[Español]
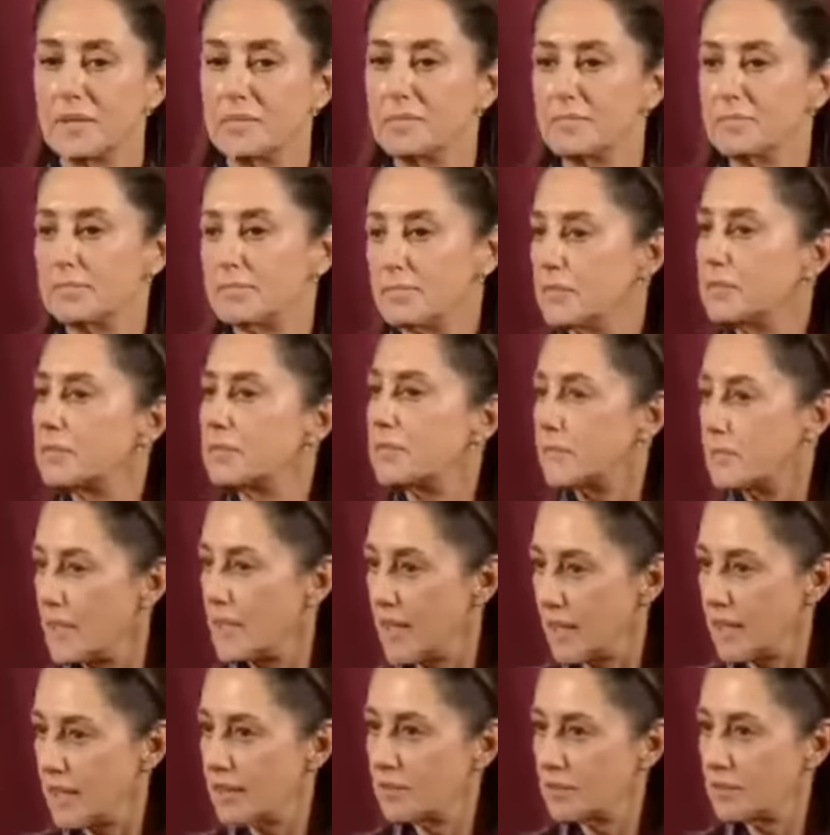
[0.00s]
Em,
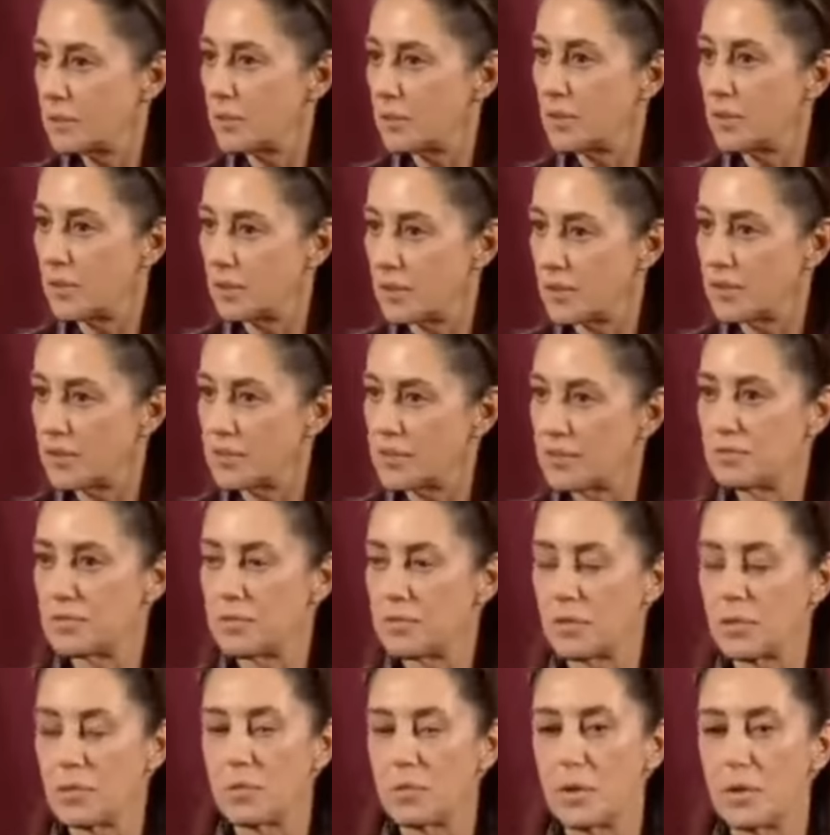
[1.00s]
de esto y de lo que se
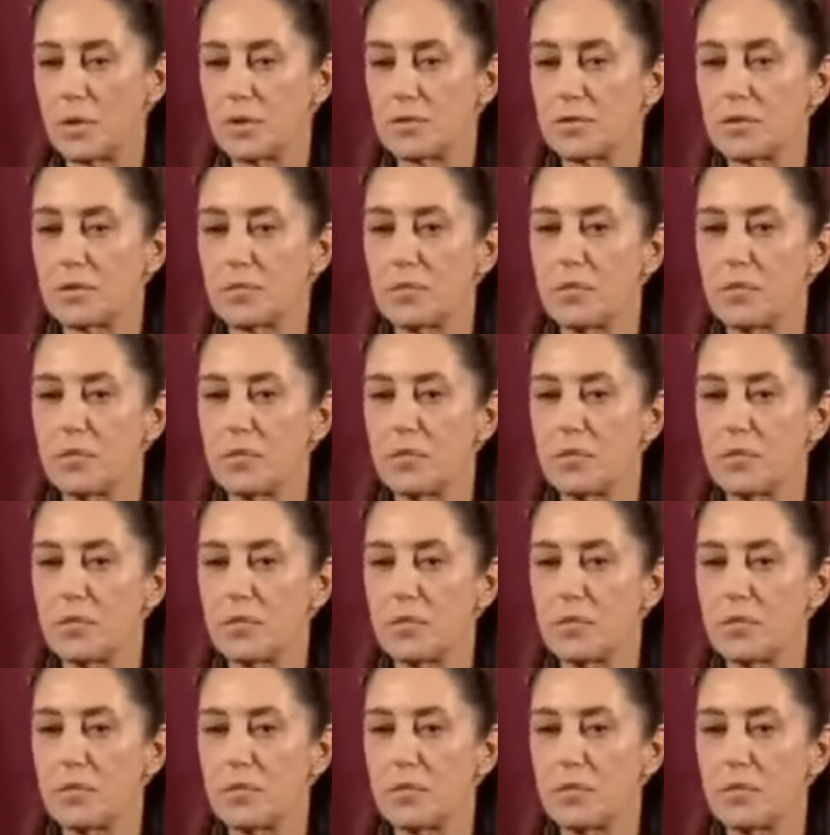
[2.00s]
informó